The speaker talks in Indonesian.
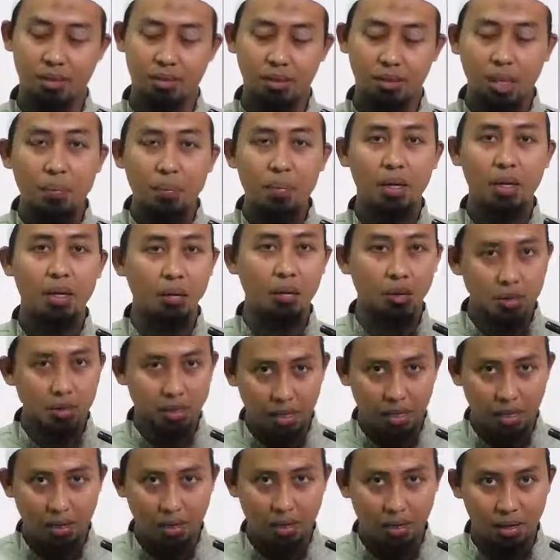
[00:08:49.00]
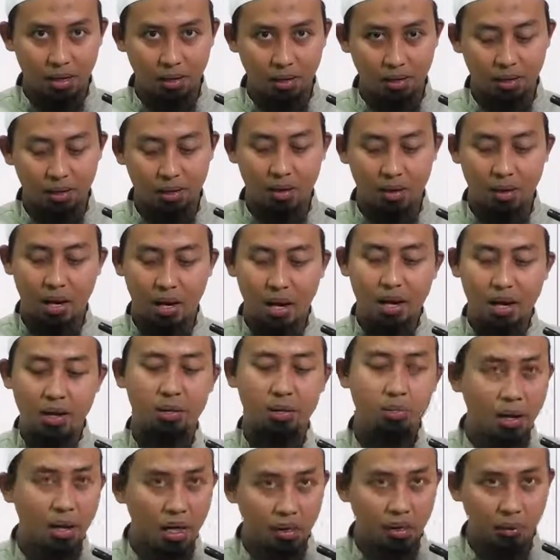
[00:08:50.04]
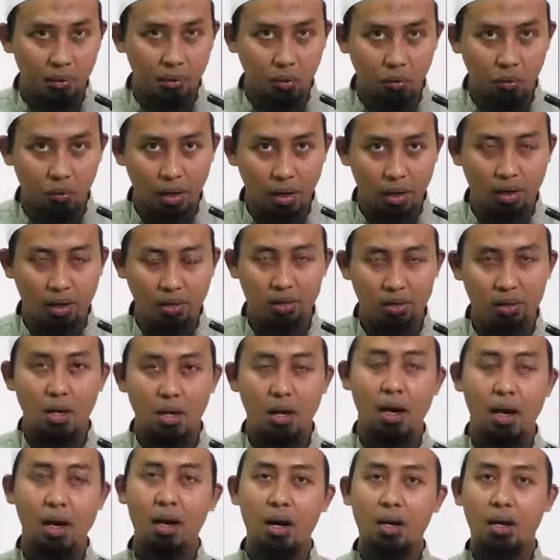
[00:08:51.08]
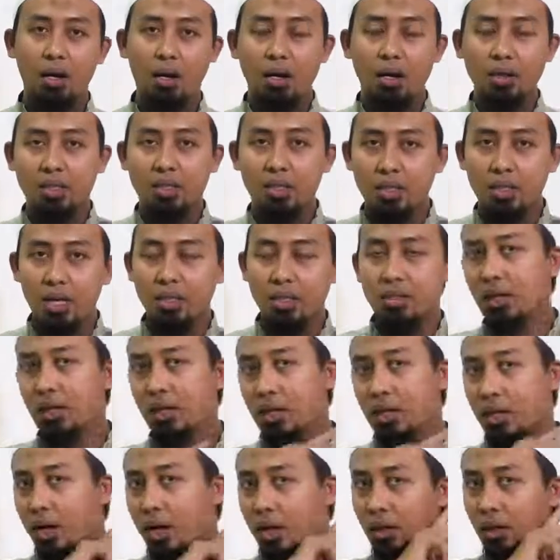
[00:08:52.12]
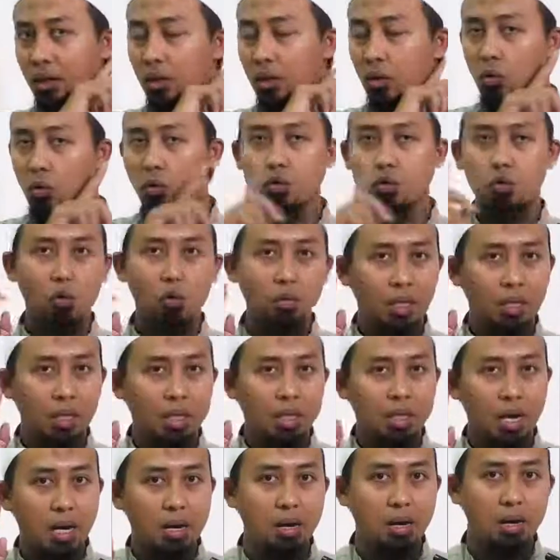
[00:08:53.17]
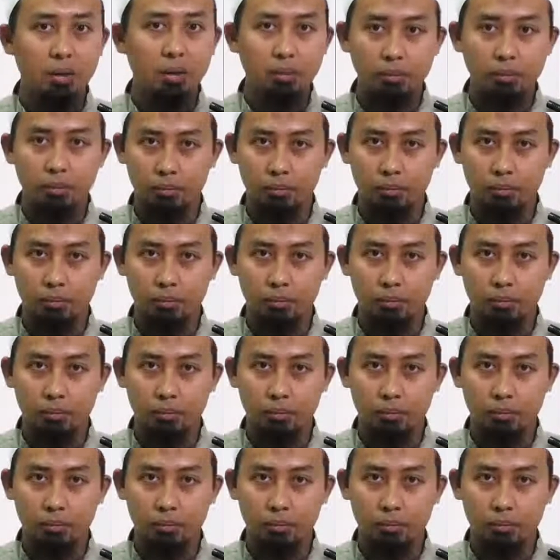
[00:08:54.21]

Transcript: Tapi kalau sekarang hadis Malik bin Hurairah adalah sejajar dengan ujung telinganya.